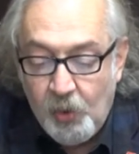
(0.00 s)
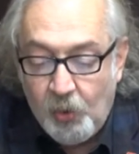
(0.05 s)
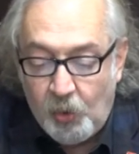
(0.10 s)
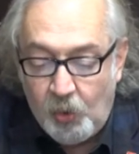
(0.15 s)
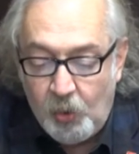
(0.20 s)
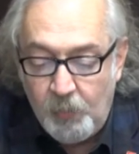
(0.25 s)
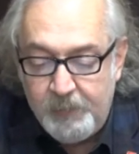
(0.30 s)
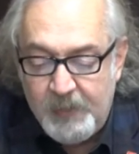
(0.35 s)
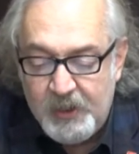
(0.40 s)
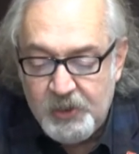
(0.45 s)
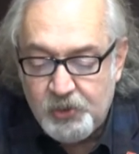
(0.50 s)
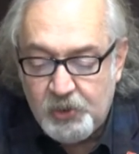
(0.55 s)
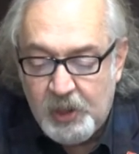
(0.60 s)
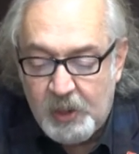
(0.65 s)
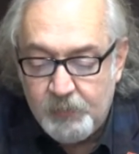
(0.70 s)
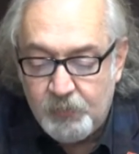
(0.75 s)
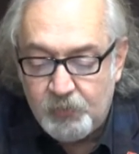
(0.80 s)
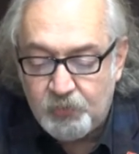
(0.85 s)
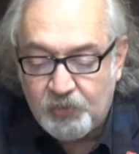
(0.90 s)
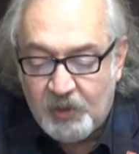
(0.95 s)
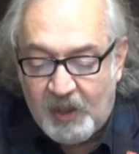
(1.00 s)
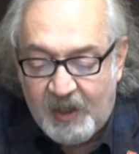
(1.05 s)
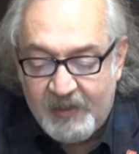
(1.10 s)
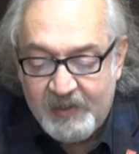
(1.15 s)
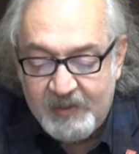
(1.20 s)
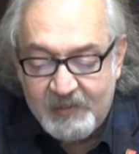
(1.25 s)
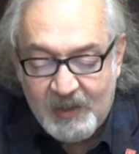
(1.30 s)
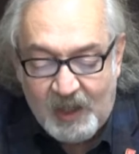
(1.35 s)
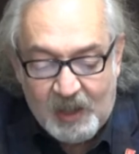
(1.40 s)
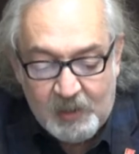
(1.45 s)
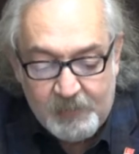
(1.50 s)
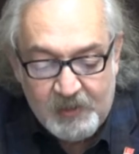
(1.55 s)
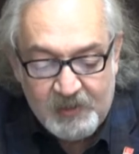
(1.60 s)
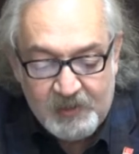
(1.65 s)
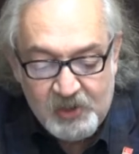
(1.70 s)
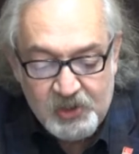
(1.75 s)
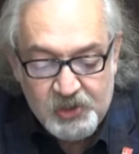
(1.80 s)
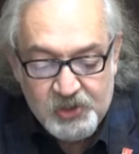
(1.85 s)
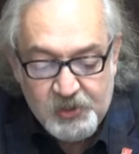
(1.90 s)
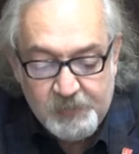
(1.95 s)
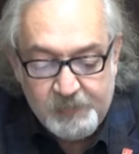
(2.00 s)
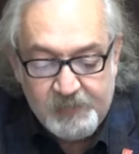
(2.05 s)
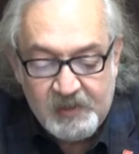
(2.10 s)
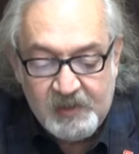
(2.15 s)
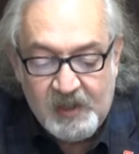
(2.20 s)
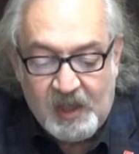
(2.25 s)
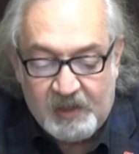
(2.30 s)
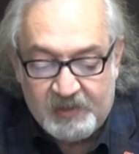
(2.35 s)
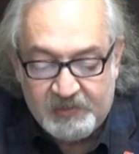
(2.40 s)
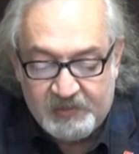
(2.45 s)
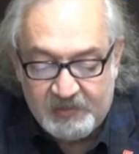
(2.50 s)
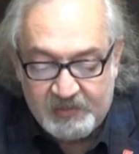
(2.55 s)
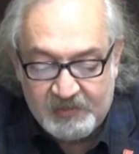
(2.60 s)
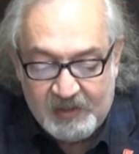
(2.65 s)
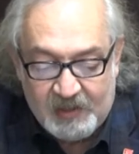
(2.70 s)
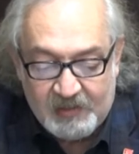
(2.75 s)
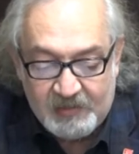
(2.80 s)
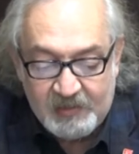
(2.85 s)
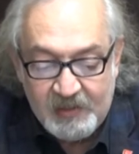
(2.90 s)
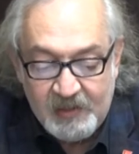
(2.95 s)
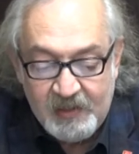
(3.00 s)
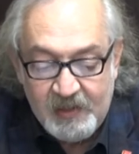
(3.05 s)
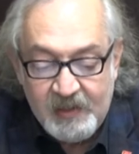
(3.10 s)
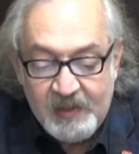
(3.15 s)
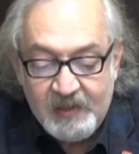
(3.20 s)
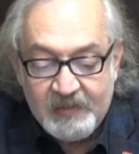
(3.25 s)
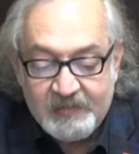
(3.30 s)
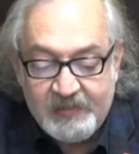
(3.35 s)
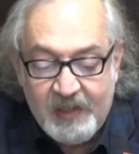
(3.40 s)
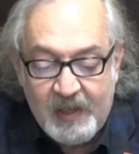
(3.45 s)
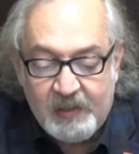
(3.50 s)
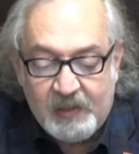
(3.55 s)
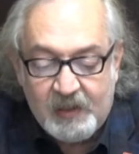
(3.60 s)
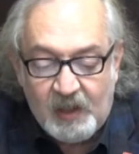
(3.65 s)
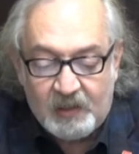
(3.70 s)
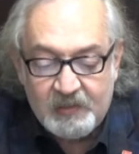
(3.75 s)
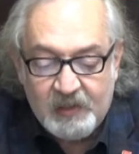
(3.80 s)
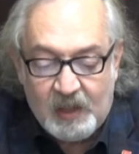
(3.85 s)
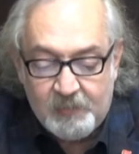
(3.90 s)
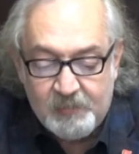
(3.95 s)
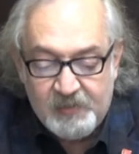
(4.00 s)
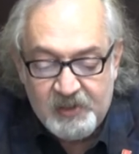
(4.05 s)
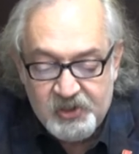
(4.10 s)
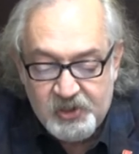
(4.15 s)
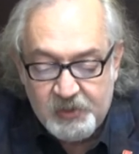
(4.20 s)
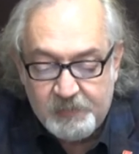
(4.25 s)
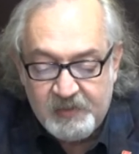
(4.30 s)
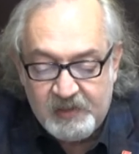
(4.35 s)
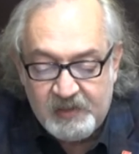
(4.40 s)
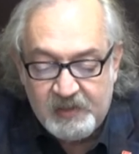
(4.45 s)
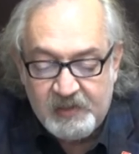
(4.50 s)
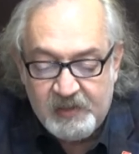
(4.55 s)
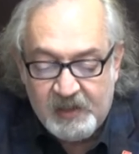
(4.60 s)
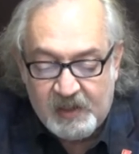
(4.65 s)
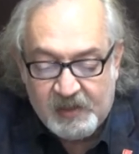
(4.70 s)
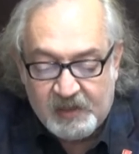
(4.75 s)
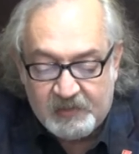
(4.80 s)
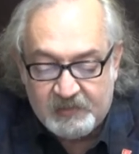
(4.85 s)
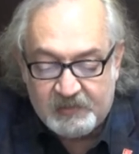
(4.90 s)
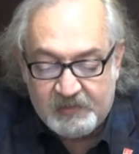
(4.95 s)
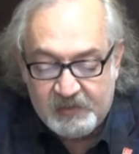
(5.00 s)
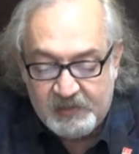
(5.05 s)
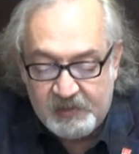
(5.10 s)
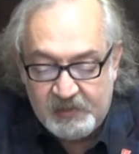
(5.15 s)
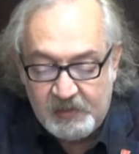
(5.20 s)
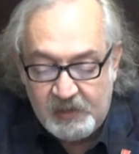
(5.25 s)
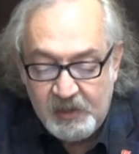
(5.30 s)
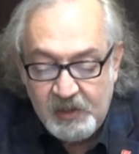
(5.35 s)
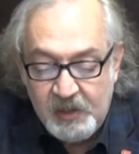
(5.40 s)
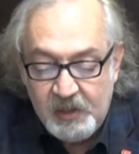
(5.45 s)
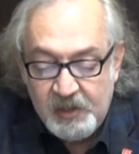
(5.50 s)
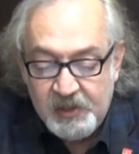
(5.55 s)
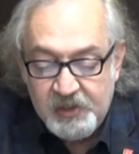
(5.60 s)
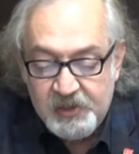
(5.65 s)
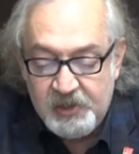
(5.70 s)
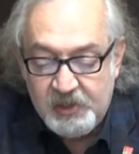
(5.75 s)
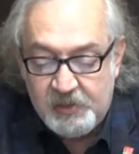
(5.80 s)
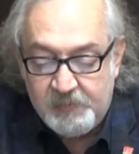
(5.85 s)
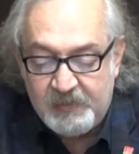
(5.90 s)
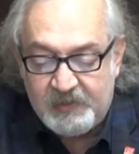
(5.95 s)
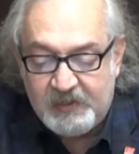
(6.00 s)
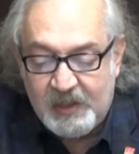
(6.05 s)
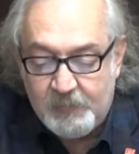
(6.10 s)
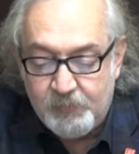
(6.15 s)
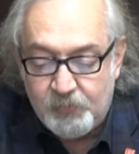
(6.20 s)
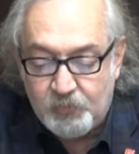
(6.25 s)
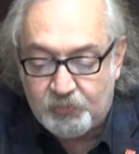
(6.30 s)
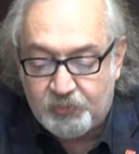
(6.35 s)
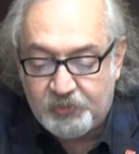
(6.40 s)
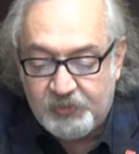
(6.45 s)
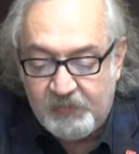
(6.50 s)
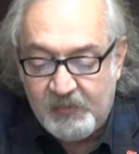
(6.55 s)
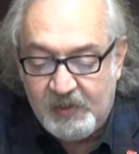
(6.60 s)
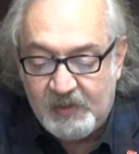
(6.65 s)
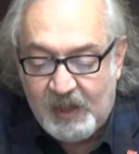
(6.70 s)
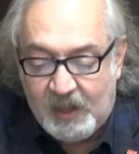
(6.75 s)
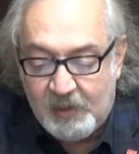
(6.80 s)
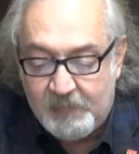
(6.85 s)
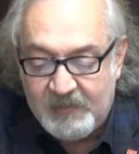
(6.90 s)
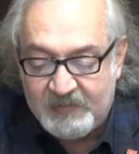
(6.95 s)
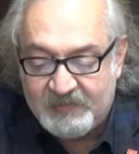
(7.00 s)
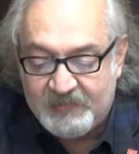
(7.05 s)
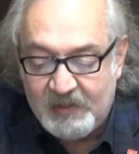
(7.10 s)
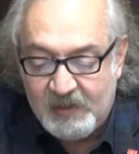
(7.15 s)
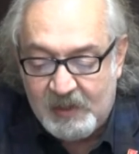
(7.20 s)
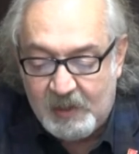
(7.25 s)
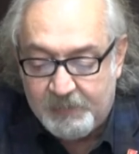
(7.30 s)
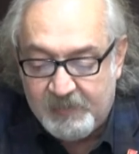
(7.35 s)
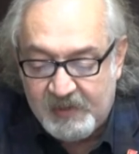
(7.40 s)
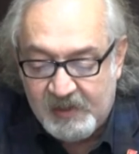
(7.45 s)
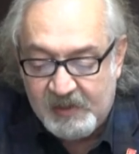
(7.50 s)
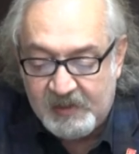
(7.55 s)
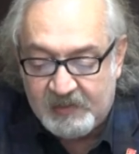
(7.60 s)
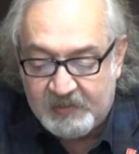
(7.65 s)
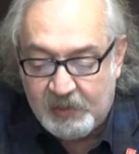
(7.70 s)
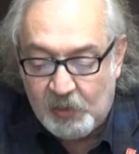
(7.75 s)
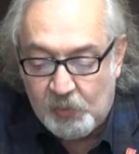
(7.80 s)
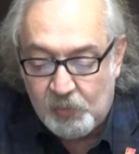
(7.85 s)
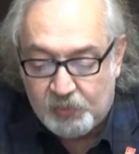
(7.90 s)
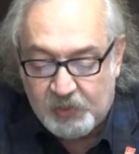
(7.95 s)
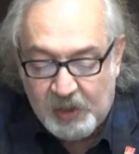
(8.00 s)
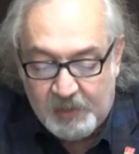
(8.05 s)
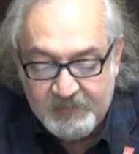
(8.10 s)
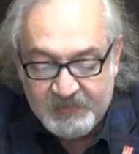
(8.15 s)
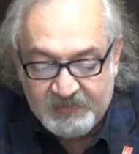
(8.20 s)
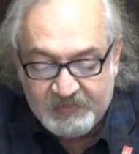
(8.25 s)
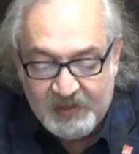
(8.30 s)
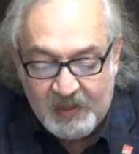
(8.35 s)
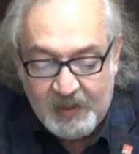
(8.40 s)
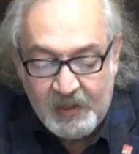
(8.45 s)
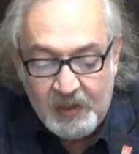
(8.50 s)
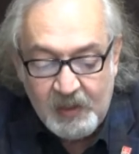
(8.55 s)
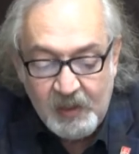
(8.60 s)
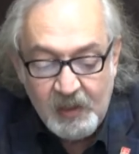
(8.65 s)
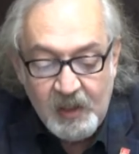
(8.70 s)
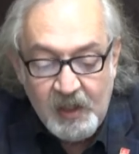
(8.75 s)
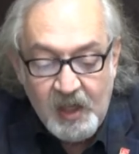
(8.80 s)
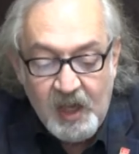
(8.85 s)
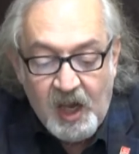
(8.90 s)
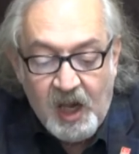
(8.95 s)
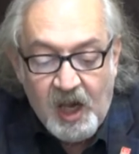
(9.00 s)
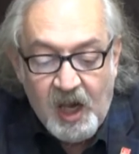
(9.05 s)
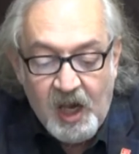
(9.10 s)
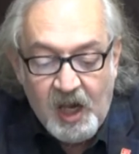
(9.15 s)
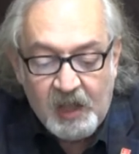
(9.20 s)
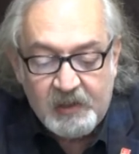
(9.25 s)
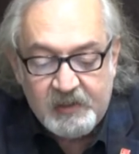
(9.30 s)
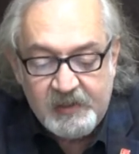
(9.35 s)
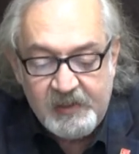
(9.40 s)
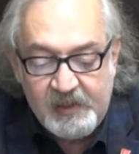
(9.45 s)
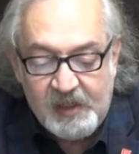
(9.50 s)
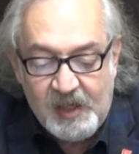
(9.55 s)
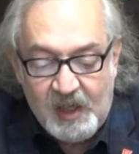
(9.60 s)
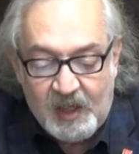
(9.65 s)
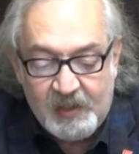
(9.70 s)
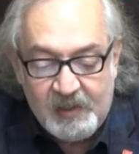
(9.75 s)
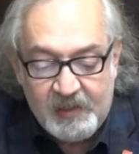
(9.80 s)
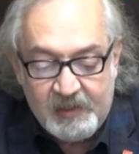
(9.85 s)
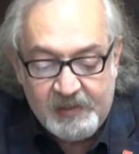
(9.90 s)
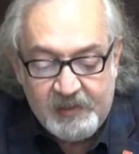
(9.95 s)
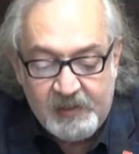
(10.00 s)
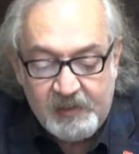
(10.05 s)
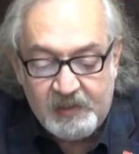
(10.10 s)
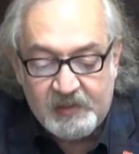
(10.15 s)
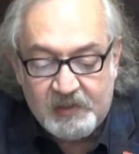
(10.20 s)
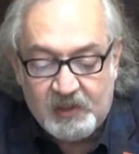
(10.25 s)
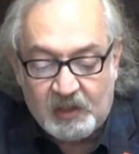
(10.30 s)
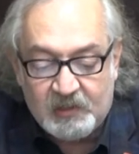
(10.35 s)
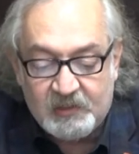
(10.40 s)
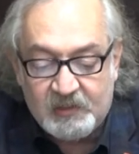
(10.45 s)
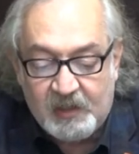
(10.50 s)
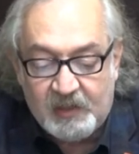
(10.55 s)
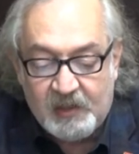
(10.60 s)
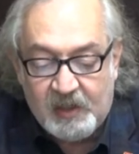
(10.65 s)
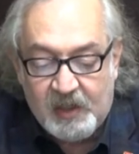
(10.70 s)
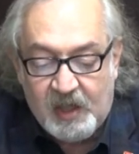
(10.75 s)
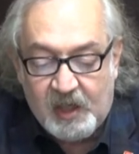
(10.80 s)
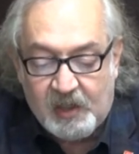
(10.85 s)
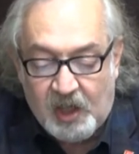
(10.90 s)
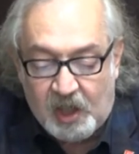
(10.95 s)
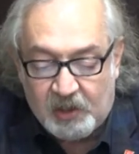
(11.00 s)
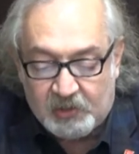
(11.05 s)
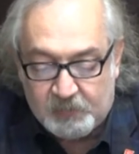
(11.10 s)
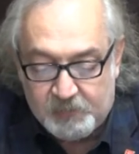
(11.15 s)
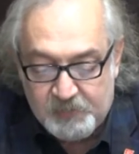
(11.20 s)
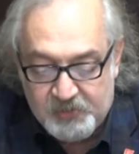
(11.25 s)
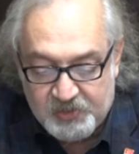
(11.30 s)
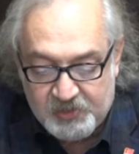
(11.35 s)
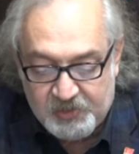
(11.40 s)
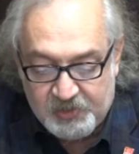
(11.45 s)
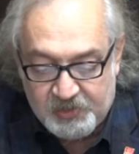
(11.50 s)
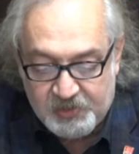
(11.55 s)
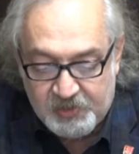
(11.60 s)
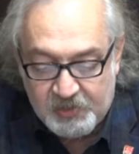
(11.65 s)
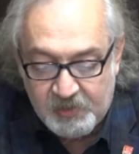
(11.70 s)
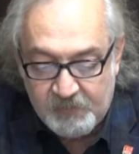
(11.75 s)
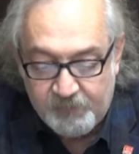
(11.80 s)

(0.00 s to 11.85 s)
15 Temmuz hain darbe girişiminin ardından tek adam rejiminin yarattığı 20 Temmuz sivil darbesiyle birlikte ülkemizde hak ihlalleri katlanarak artmıştır.